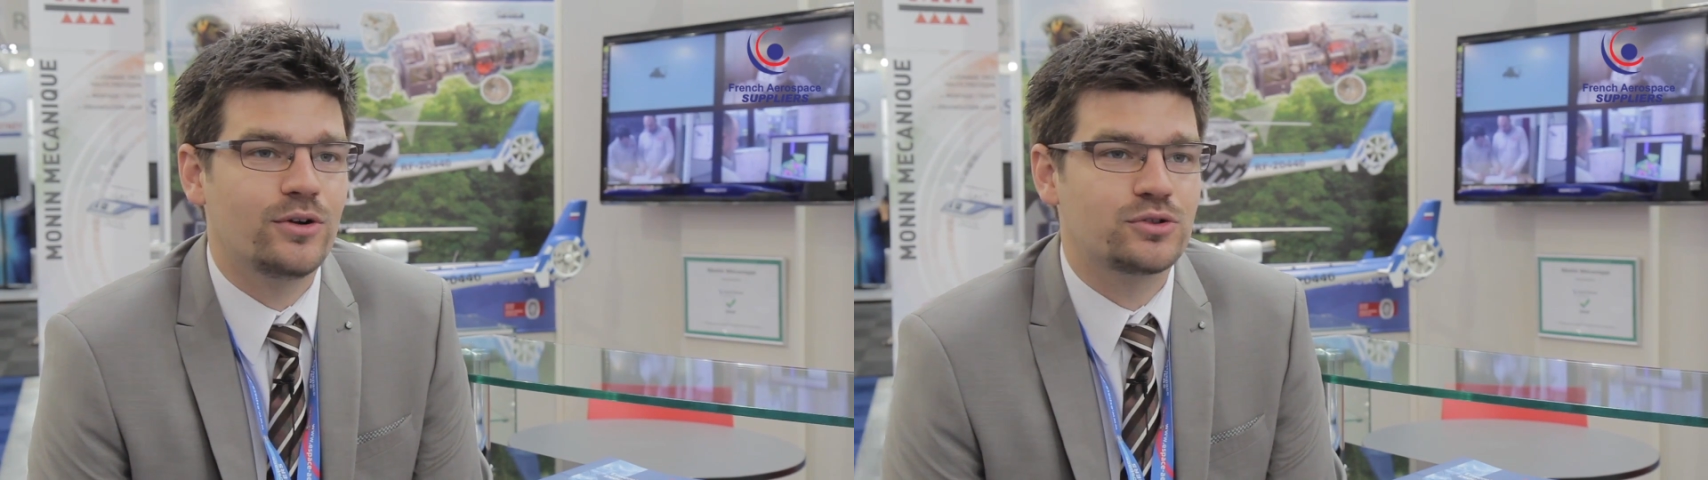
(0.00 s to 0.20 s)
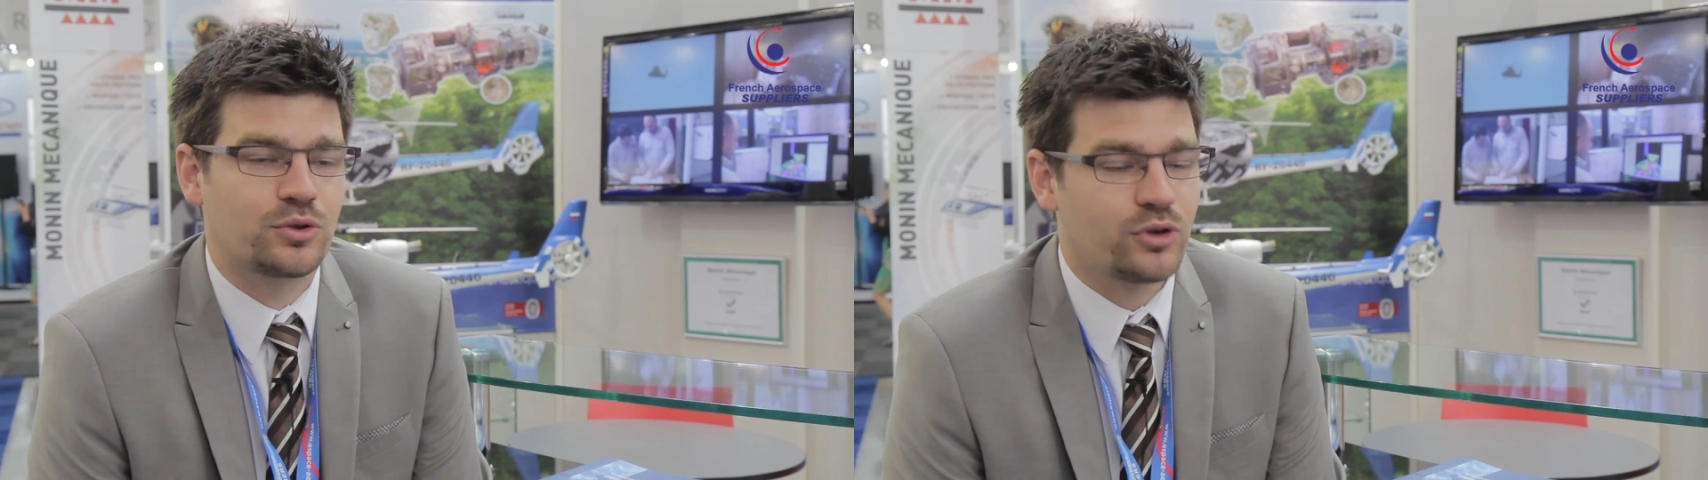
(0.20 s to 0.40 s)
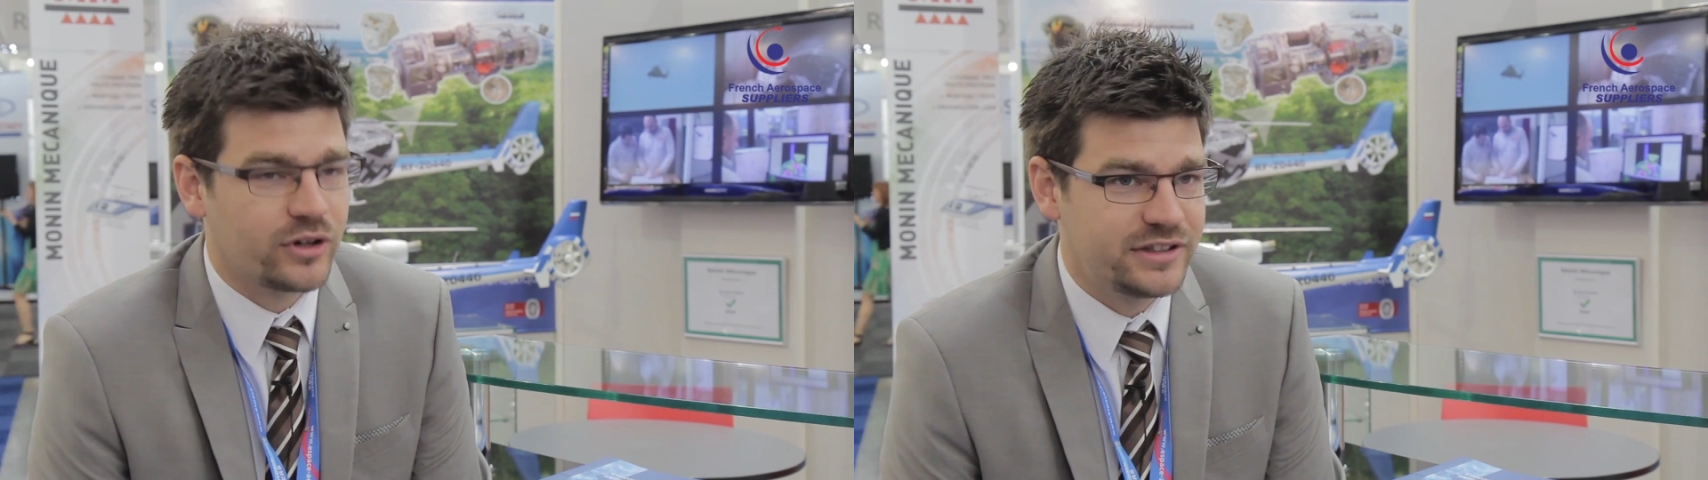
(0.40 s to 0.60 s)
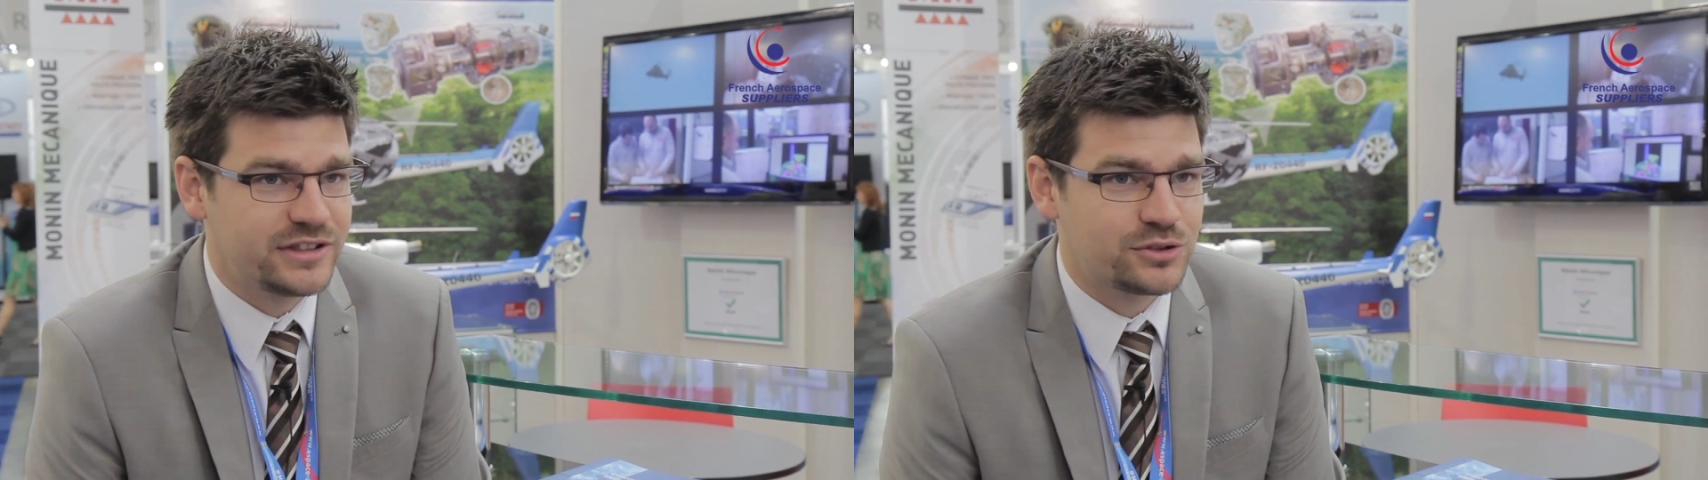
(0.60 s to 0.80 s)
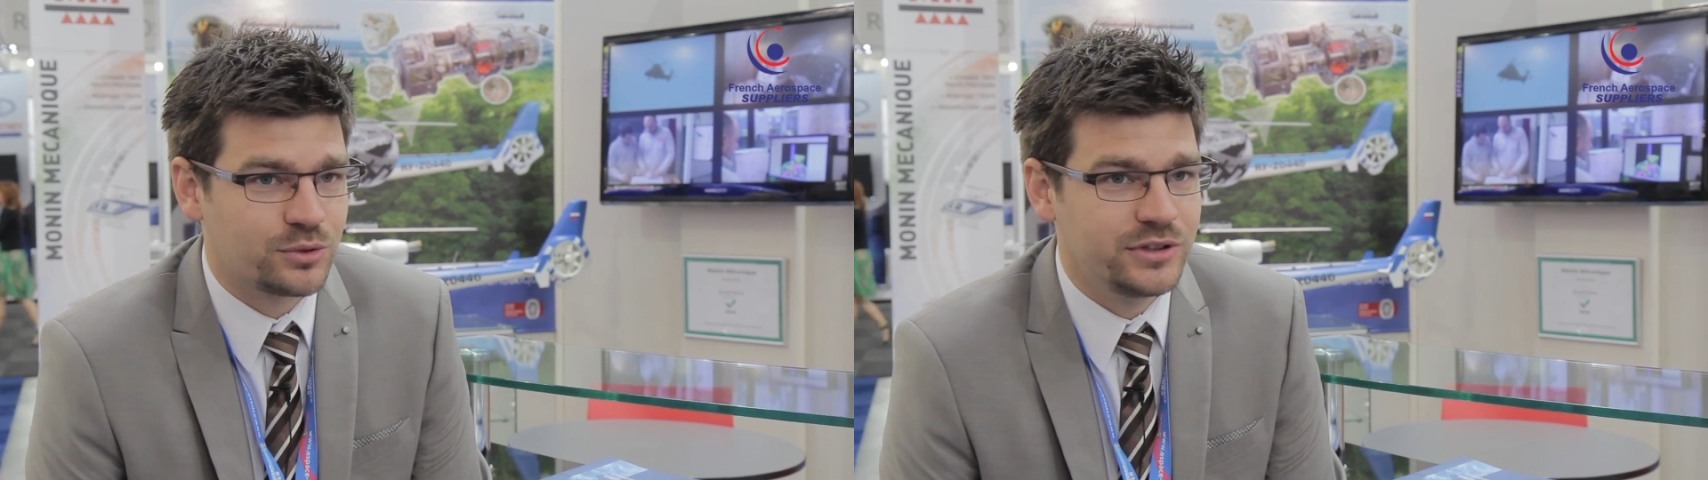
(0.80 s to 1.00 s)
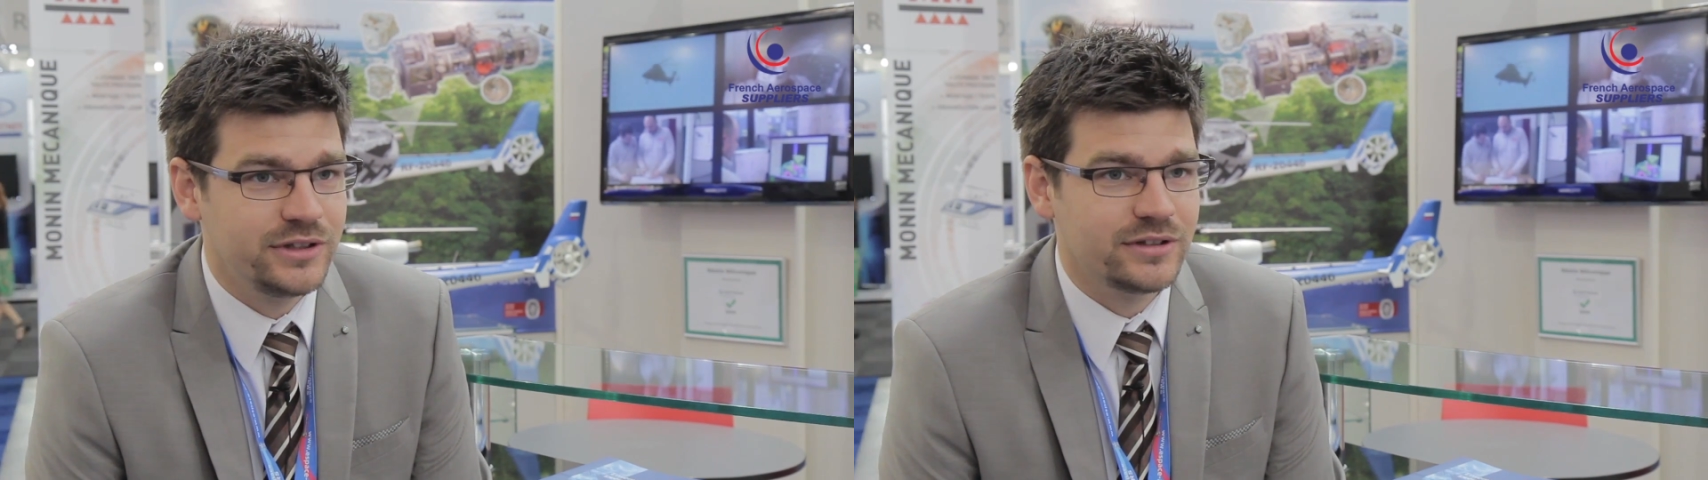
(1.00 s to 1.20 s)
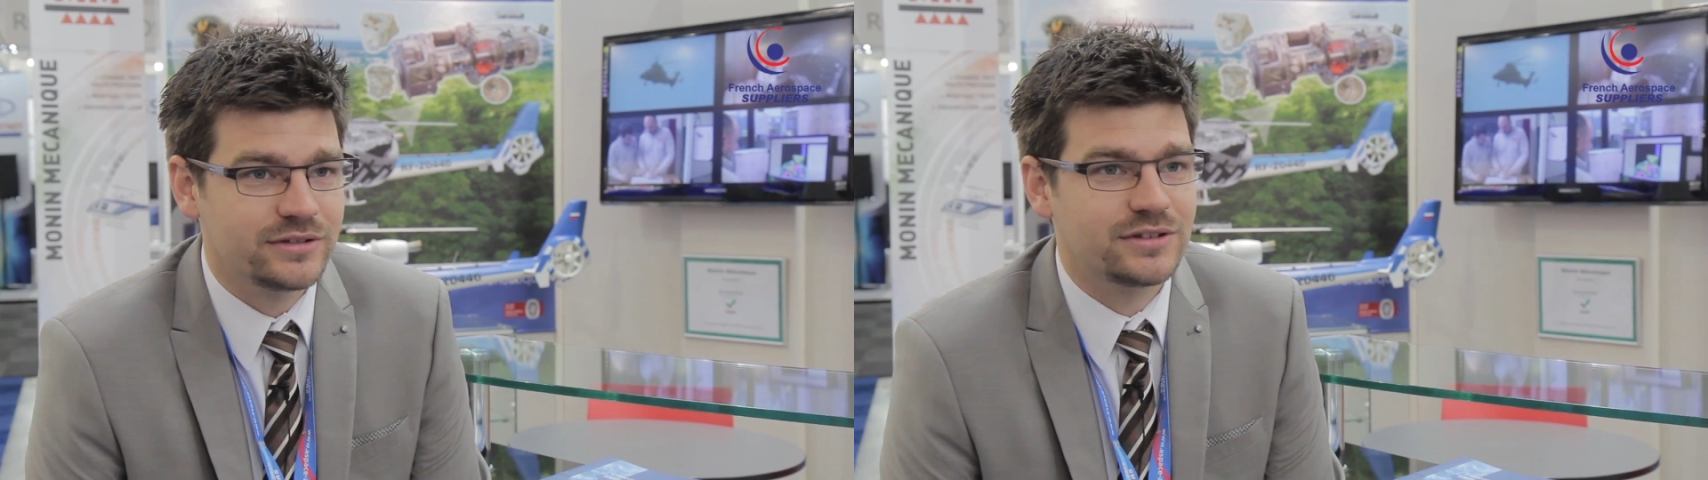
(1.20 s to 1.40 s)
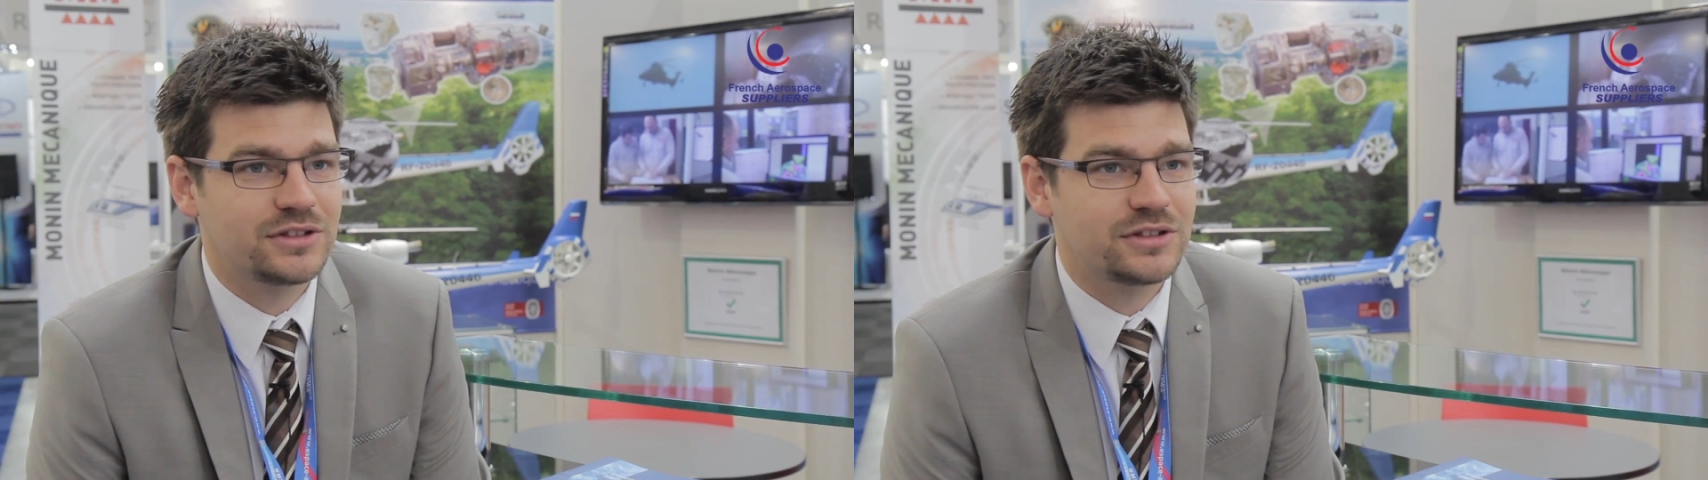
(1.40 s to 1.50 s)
sur une organisation Lean